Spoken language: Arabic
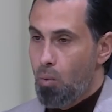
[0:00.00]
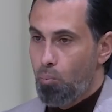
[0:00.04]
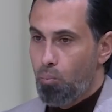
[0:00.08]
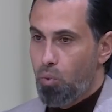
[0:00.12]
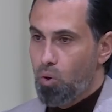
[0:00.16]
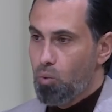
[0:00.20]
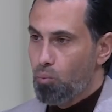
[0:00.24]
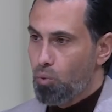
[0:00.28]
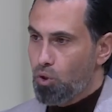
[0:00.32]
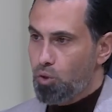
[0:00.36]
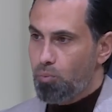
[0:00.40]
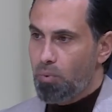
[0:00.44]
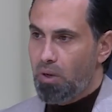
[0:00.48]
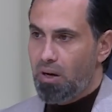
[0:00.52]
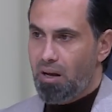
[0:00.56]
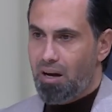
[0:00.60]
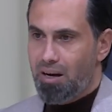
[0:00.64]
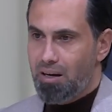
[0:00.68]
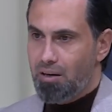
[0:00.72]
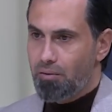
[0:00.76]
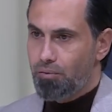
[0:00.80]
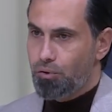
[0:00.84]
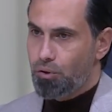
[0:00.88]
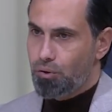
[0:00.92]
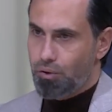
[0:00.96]
بالمجمل
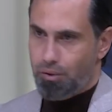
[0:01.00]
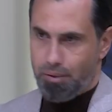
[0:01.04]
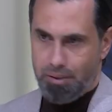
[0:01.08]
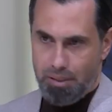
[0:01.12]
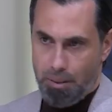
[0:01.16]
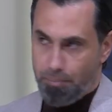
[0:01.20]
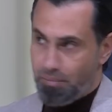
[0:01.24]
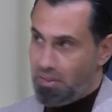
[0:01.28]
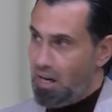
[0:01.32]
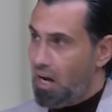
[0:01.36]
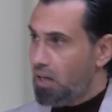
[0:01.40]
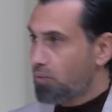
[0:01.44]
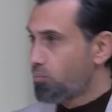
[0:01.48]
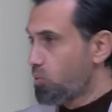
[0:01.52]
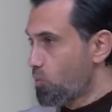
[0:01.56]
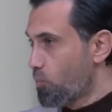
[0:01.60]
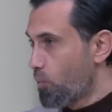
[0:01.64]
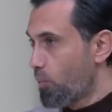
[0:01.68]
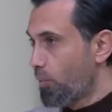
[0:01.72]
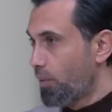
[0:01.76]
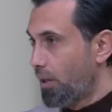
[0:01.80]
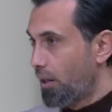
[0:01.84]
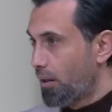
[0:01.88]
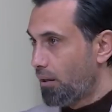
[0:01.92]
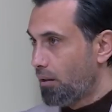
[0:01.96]
انا استمتعت
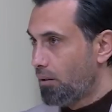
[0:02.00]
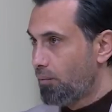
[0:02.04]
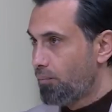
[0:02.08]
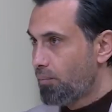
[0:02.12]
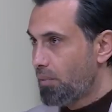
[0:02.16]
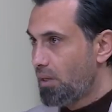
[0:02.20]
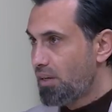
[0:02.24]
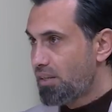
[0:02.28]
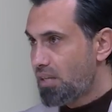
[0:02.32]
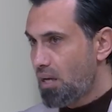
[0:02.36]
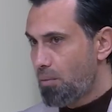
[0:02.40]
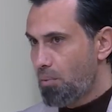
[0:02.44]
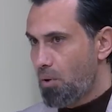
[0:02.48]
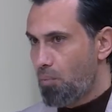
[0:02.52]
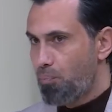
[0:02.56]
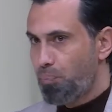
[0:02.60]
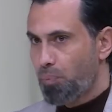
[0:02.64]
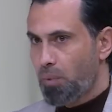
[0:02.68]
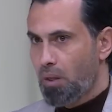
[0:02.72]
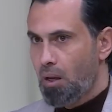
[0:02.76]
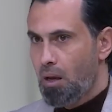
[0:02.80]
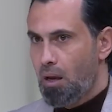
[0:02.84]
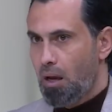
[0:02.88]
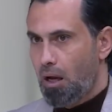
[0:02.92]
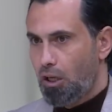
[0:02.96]
بالمباراه لسبب
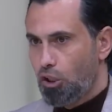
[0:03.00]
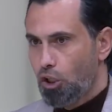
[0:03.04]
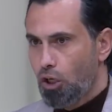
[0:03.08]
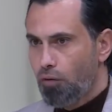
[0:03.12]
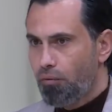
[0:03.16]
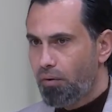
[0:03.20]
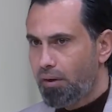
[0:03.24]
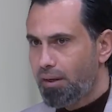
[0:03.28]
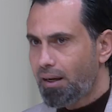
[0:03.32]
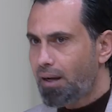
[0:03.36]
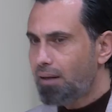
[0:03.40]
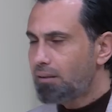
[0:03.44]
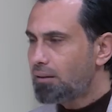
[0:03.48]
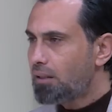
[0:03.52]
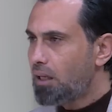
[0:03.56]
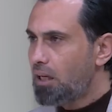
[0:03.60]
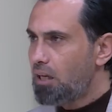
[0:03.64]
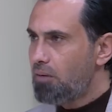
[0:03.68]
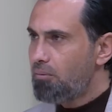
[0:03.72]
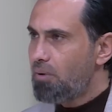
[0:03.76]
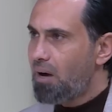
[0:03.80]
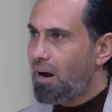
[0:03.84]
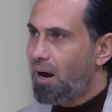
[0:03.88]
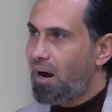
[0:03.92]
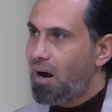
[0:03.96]
اليوم فريق
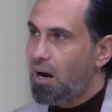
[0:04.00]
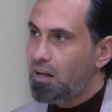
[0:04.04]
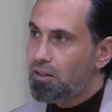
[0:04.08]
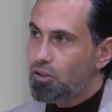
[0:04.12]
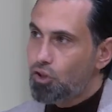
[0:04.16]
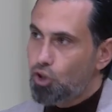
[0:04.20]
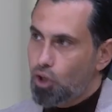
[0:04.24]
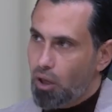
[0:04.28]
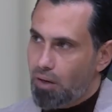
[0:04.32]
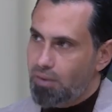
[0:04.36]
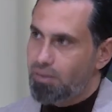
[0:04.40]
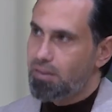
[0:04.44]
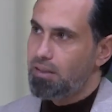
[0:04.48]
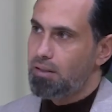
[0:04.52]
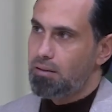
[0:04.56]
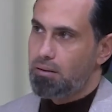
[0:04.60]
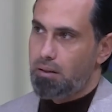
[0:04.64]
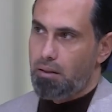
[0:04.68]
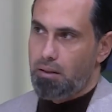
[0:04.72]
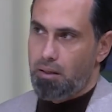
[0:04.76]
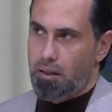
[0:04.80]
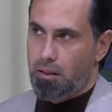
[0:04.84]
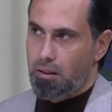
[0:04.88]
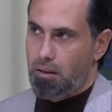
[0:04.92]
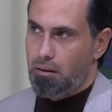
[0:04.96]
الطلبه عاد
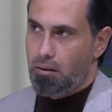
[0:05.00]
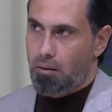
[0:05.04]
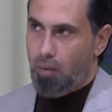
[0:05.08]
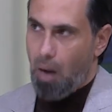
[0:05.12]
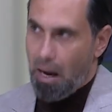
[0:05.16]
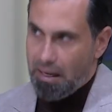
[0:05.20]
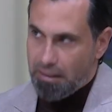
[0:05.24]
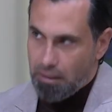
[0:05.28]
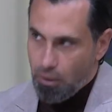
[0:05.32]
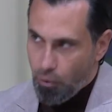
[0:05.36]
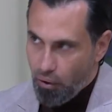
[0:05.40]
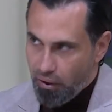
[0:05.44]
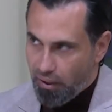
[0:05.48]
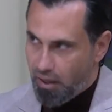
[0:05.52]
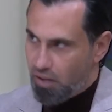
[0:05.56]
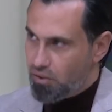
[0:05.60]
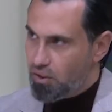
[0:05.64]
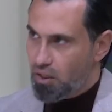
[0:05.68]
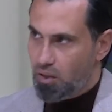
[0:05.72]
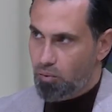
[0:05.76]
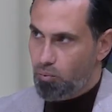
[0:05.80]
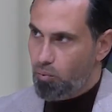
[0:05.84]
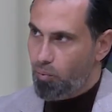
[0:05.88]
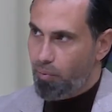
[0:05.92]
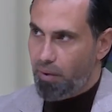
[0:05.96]
شخصيته يعني حتى وان
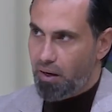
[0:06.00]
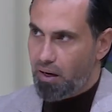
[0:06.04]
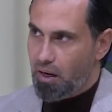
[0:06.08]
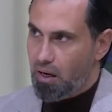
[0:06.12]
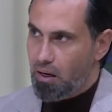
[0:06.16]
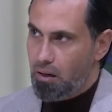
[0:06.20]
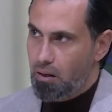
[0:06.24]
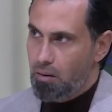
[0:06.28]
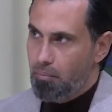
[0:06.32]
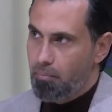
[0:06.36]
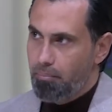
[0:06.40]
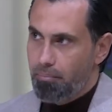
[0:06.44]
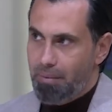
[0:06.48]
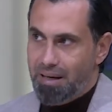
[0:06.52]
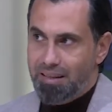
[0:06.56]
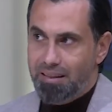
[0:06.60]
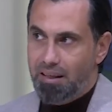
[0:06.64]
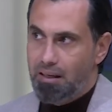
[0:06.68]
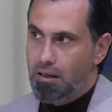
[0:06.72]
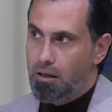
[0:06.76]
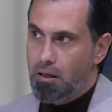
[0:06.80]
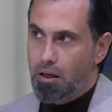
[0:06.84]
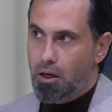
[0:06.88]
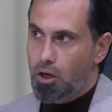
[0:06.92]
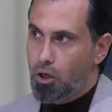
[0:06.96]
خسر المباراه ما
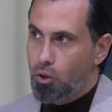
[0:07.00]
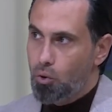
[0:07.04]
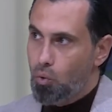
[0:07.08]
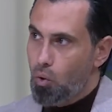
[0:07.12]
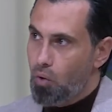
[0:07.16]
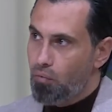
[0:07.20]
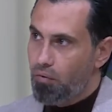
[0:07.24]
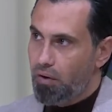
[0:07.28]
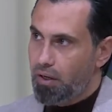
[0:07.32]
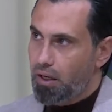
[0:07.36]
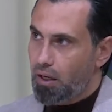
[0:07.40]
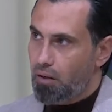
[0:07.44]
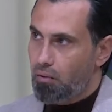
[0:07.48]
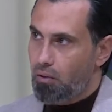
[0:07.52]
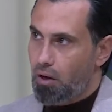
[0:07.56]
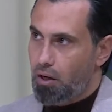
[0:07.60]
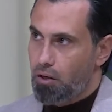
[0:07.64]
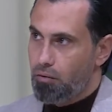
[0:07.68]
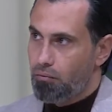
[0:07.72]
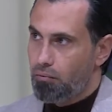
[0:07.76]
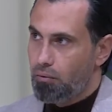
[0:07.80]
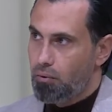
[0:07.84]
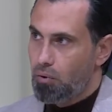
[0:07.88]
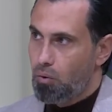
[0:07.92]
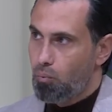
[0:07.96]
يدلل لك انه هو فريق
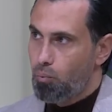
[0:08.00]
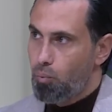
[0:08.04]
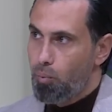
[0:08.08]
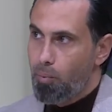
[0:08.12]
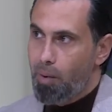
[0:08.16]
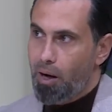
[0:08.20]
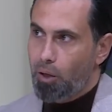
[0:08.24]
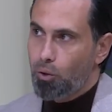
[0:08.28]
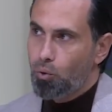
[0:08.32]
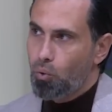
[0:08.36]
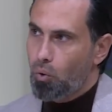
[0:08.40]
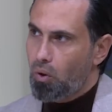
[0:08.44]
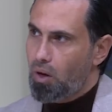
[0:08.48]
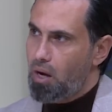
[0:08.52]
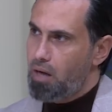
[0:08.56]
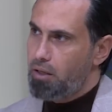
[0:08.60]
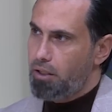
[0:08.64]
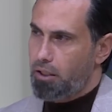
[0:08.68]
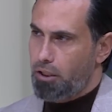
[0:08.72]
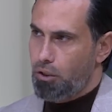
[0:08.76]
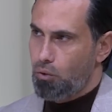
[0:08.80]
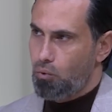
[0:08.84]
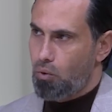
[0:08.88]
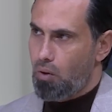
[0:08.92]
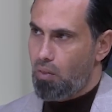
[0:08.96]
ضعيف بمقدوره ان
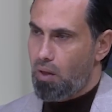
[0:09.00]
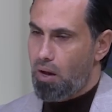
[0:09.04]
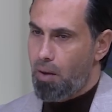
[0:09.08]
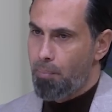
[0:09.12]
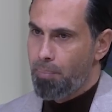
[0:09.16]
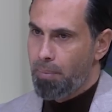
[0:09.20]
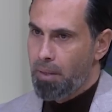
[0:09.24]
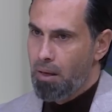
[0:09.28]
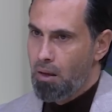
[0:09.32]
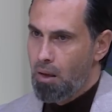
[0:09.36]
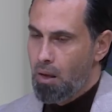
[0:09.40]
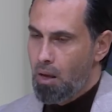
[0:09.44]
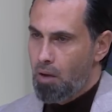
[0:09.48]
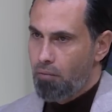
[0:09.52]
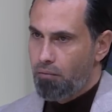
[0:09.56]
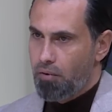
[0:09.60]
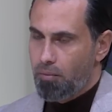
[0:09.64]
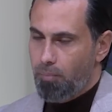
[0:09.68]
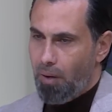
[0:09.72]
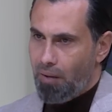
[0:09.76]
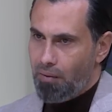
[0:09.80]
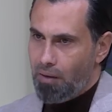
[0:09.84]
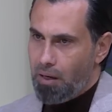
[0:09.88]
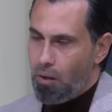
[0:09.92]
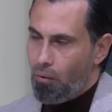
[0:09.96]
يعيد وضعه في
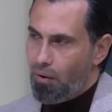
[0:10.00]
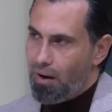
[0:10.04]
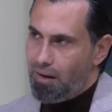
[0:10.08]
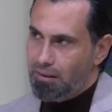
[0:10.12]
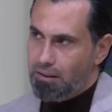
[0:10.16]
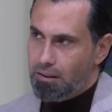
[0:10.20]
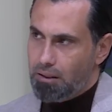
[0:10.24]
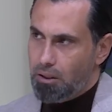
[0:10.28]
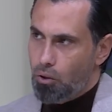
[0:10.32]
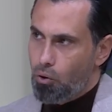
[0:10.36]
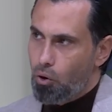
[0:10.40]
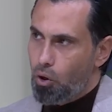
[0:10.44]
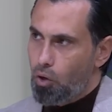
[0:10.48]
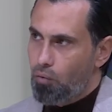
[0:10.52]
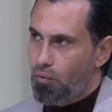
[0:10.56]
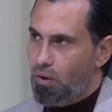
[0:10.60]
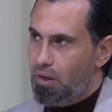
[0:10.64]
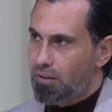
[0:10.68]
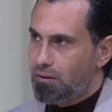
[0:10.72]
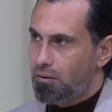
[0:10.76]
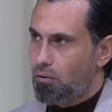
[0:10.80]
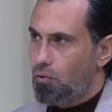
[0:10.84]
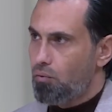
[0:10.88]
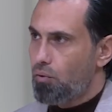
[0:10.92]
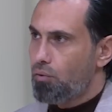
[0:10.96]
بعض الاوقات
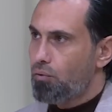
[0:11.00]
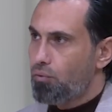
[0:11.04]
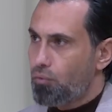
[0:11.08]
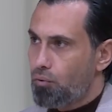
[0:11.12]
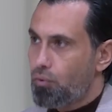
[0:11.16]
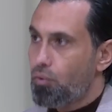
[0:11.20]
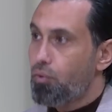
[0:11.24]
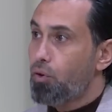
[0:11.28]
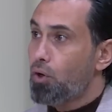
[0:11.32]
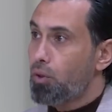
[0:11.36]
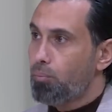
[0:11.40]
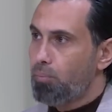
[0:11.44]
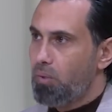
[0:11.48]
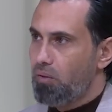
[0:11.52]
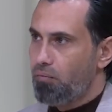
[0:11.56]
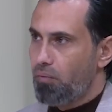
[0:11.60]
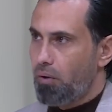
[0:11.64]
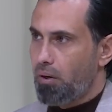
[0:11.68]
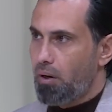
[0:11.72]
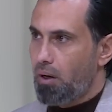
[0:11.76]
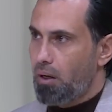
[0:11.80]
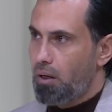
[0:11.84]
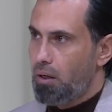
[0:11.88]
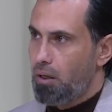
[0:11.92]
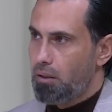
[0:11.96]
التوقفات تضرب
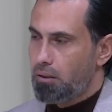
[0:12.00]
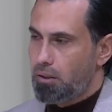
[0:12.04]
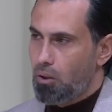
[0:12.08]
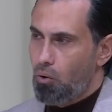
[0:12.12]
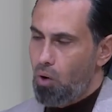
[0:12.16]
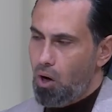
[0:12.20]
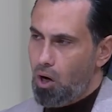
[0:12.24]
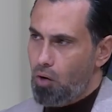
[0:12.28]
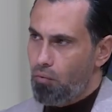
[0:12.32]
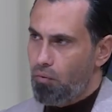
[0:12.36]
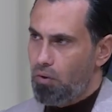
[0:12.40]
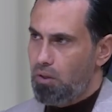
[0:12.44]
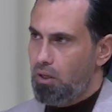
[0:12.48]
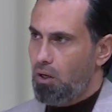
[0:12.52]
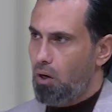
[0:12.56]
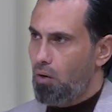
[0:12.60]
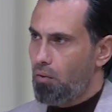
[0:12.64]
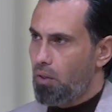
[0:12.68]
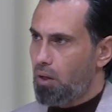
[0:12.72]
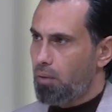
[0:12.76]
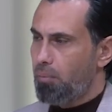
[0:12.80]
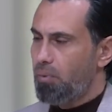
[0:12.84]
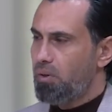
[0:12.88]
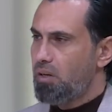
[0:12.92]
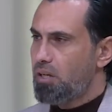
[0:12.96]
بالفرق التوقف اللي
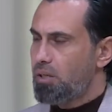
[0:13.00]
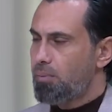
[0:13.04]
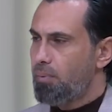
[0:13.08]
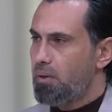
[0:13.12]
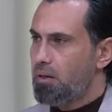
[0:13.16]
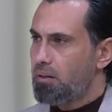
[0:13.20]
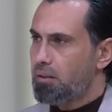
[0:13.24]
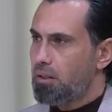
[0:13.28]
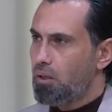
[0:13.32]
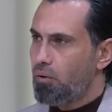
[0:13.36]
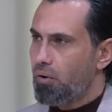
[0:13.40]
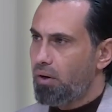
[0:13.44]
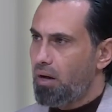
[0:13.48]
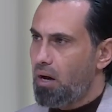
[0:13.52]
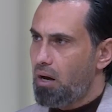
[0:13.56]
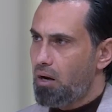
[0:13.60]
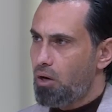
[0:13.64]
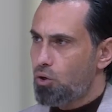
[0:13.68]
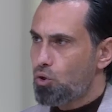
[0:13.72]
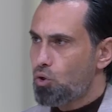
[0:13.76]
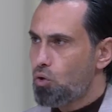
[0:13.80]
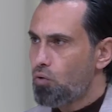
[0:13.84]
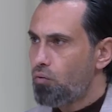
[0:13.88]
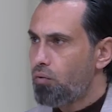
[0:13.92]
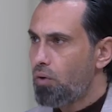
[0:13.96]
حضر بالنسبه للدوري انا
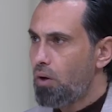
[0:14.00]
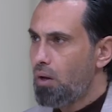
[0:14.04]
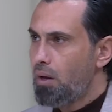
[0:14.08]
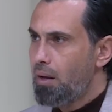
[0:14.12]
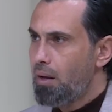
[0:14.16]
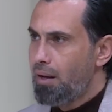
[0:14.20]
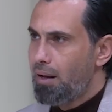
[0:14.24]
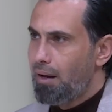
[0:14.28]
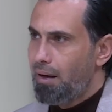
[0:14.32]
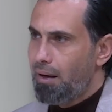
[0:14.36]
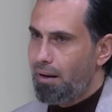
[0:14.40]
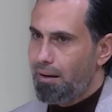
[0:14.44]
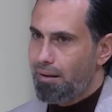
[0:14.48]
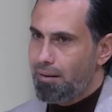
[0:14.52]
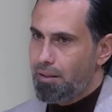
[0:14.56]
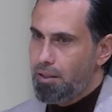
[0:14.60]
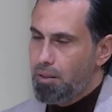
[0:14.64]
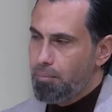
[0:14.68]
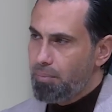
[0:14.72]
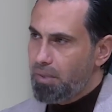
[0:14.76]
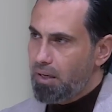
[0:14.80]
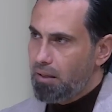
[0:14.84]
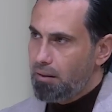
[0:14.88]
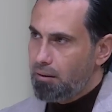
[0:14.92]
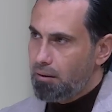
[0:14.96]
اشوف آه،
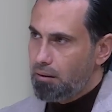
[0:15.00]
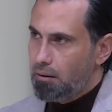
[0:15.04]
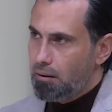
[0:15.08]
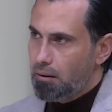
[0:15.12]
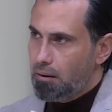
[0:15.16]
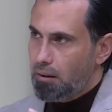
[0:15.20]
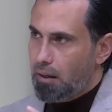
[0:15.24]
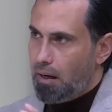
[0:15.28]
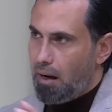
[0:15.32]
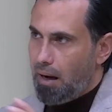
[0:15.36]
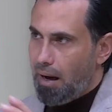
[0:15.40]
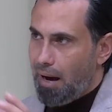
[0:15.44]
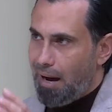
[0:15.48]
يمكن آه،